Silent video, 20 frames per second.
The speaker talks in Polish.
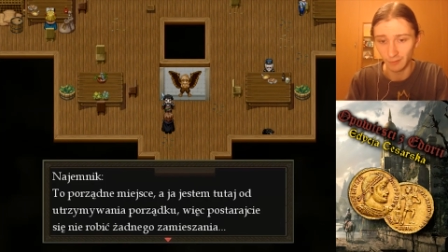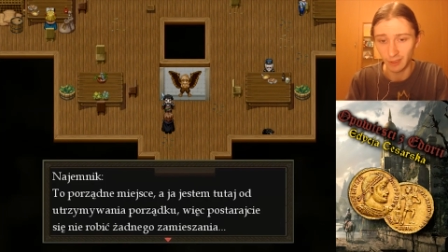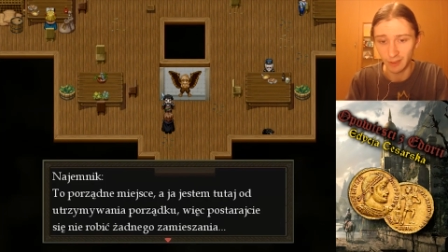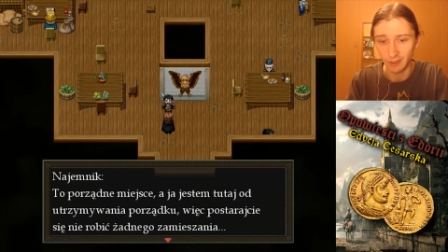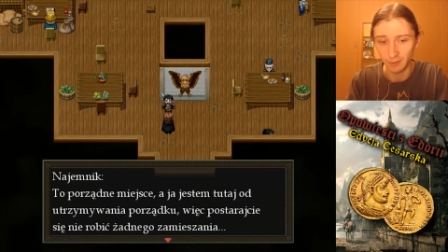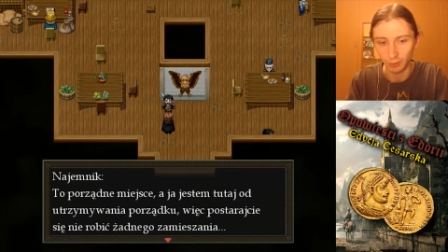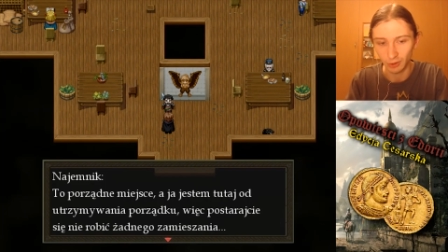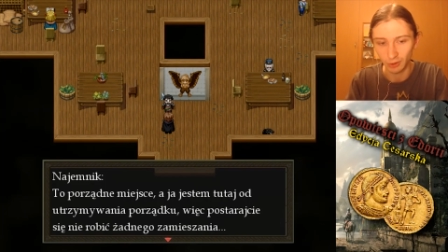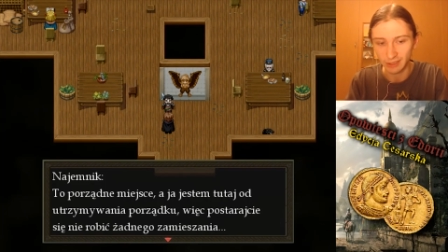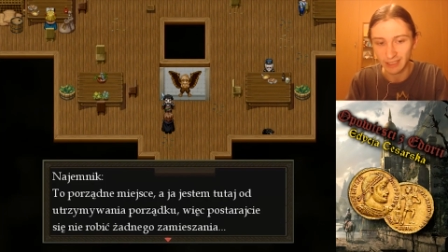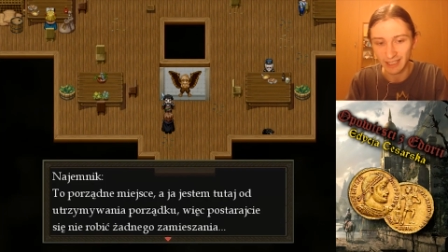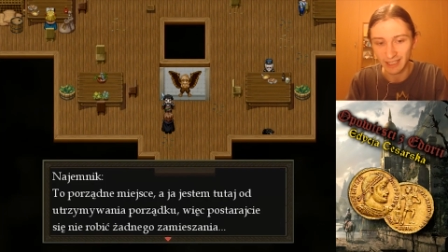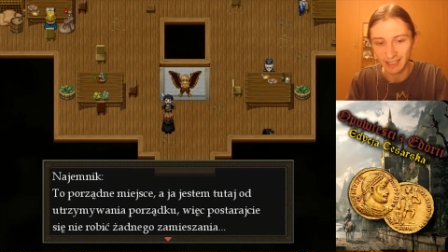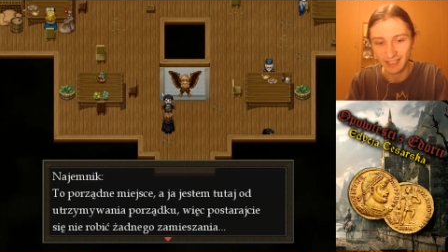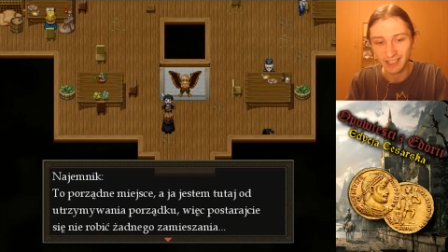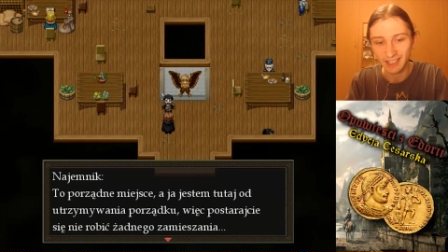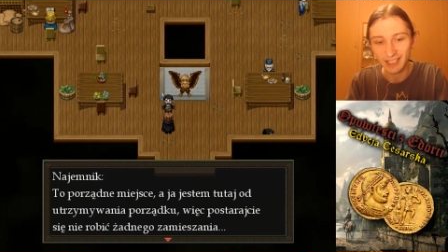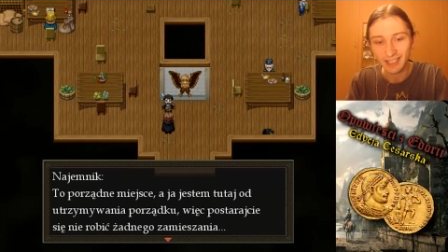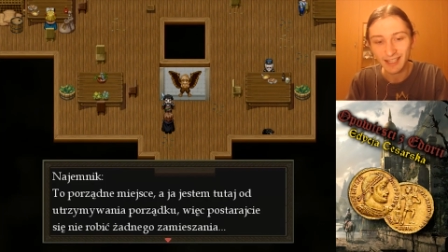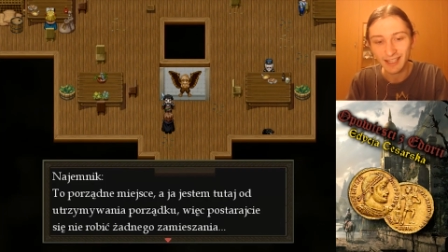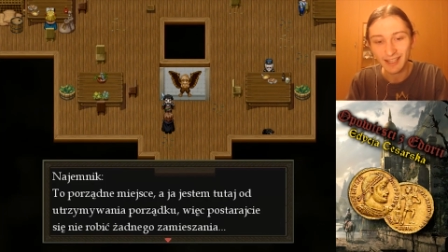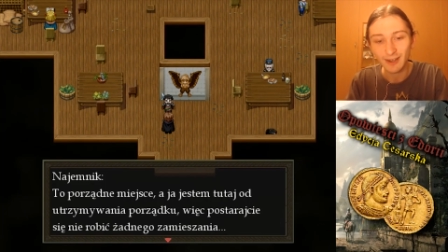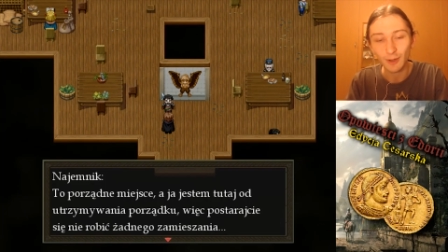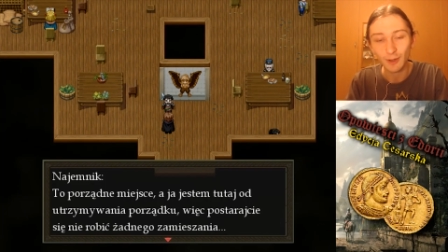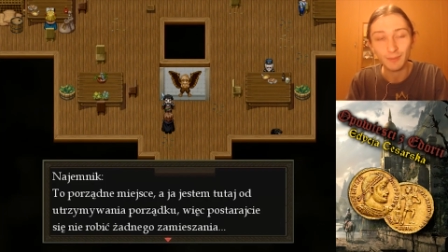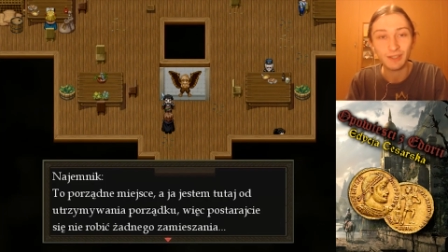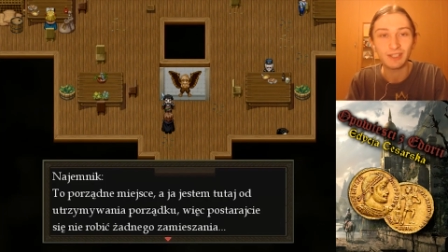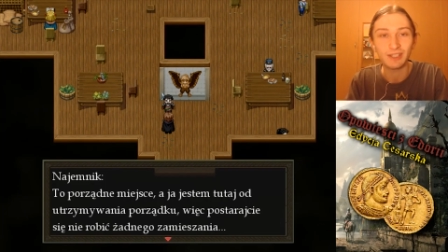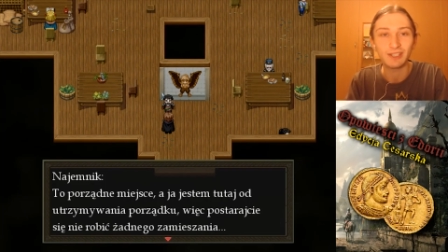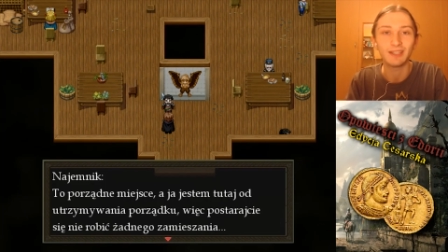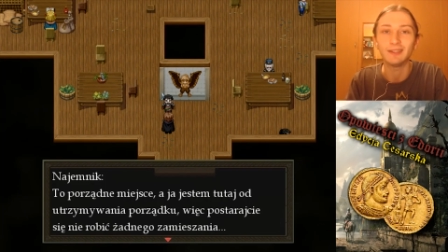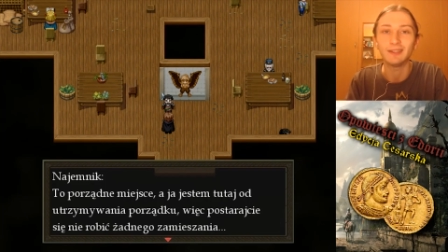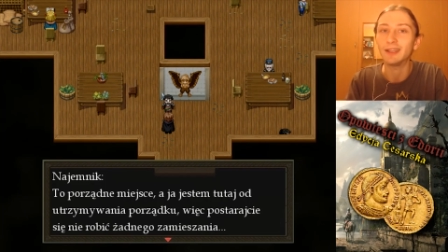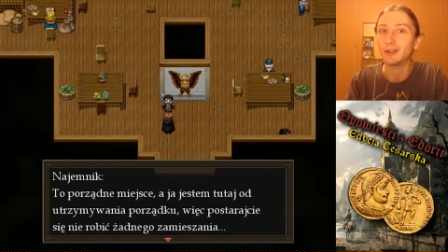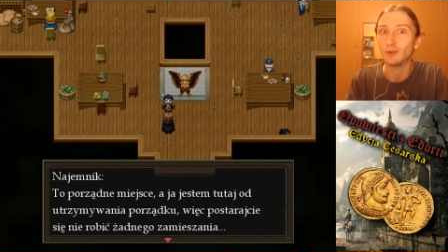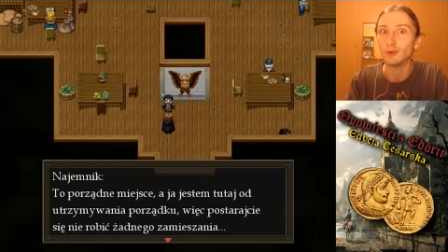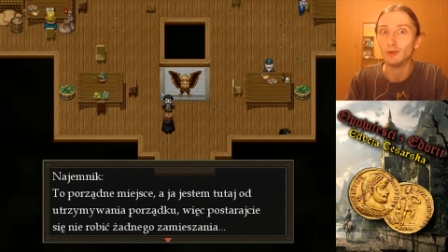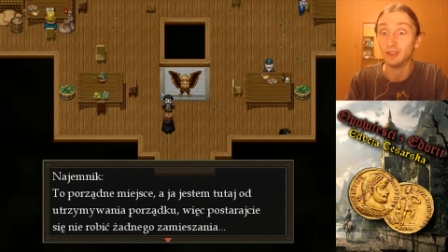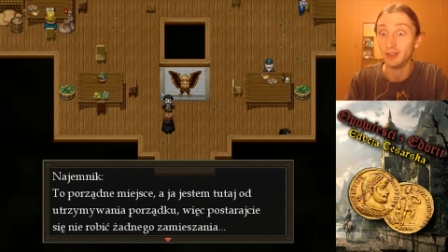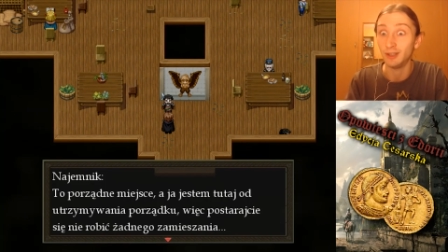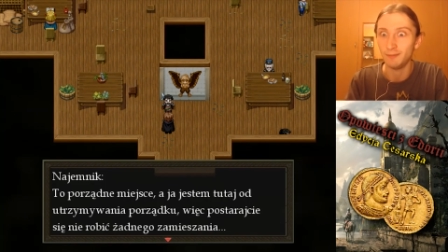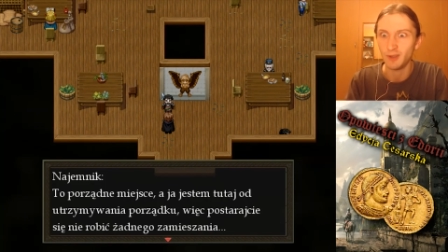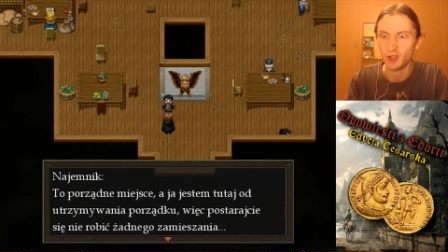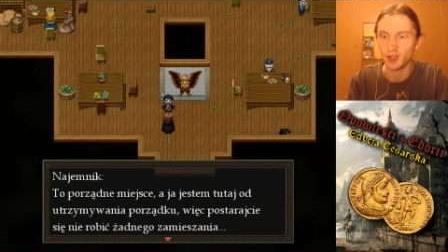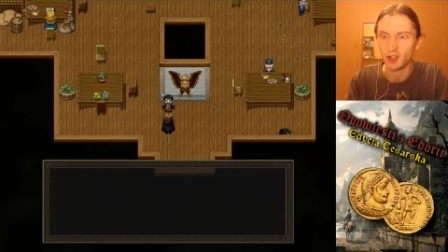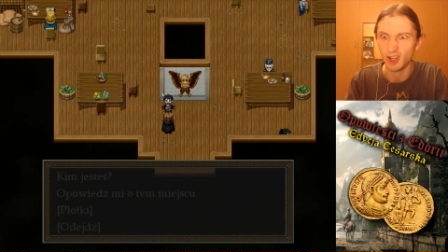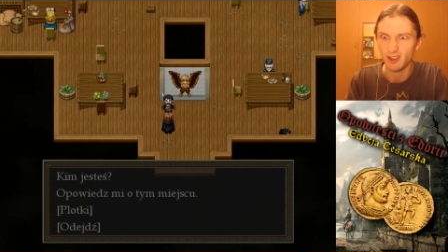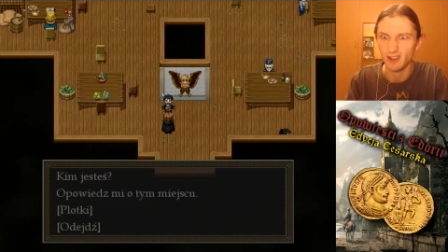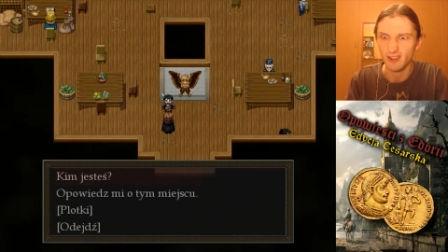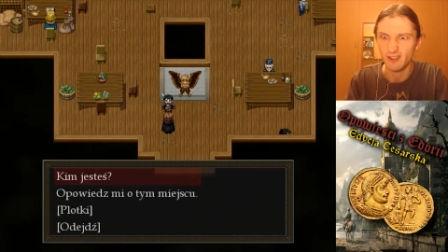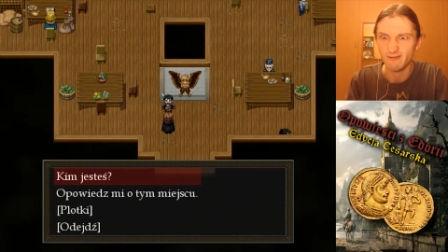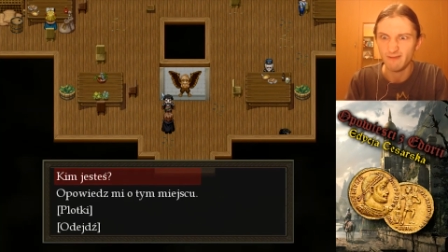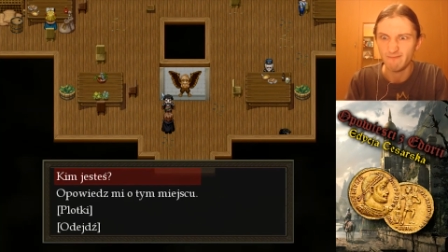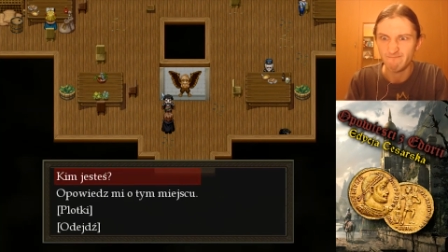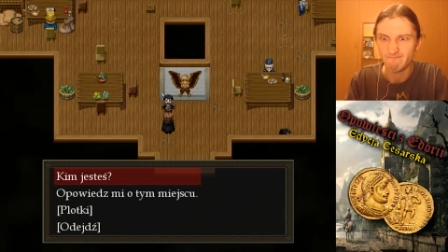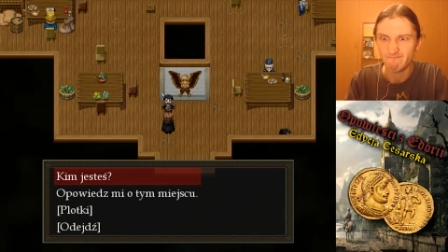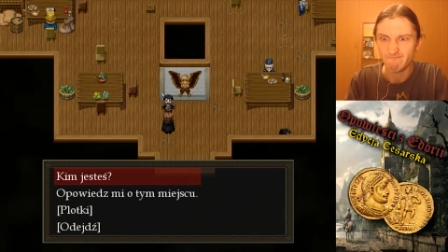więc postarajcie się nie robić żadnego osamieszania.